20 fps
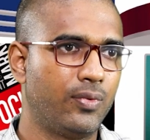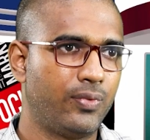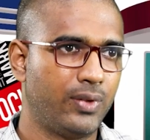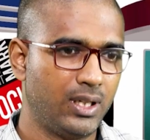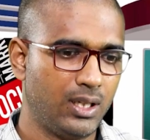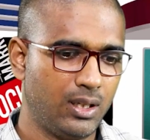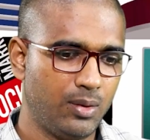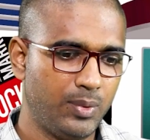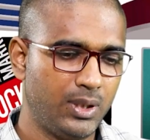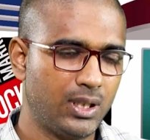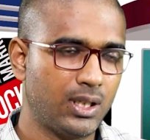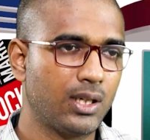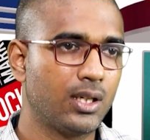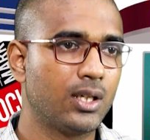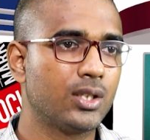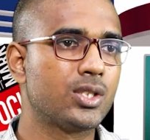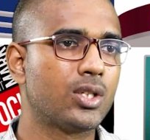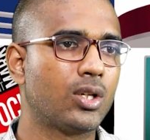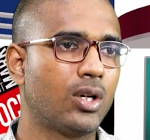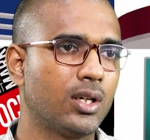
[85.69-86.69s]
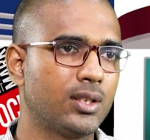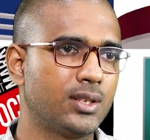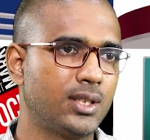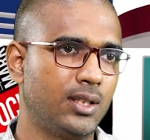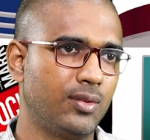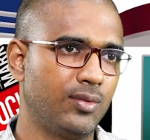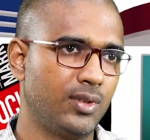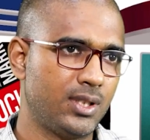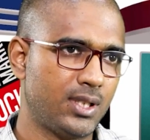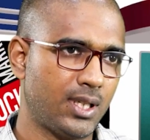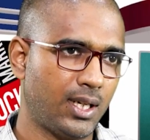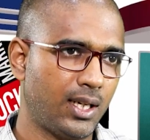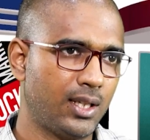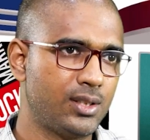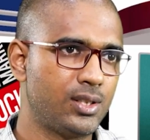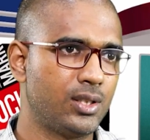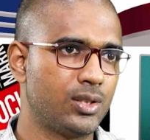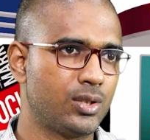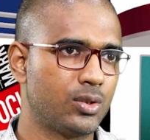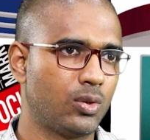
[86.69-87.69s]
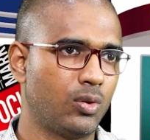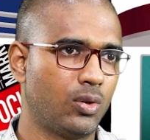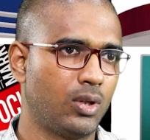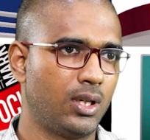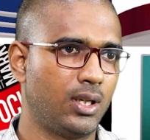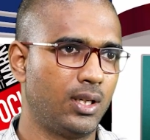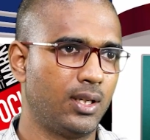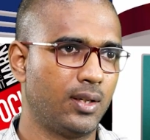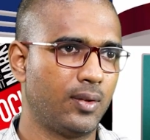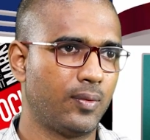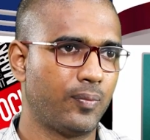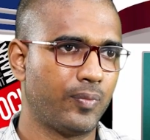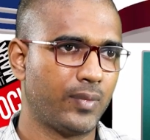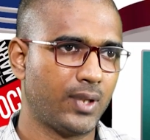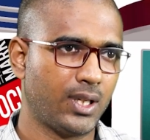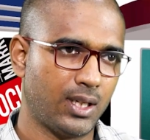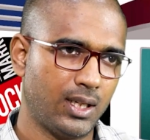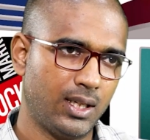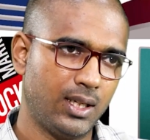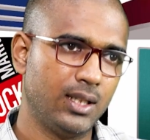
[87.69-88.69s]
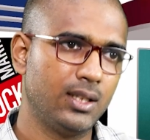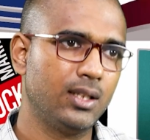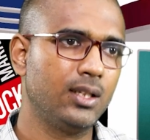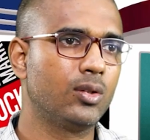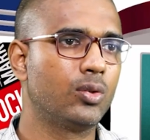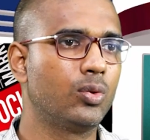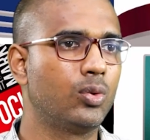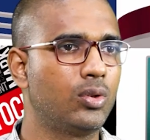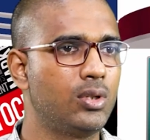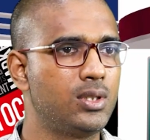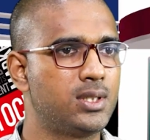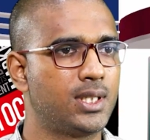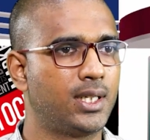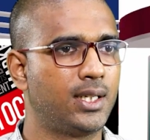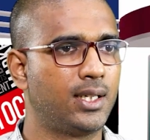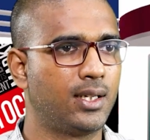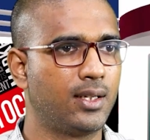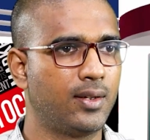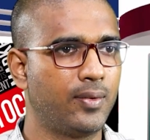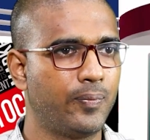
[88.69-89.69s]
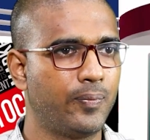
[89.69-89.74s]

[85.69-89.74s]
ఫండమెంటల్గా స్టాక్స్ ఇన్వెస్ట్ ఎలా చేసుకోవాలి అనేది గూగుల్ చేయండి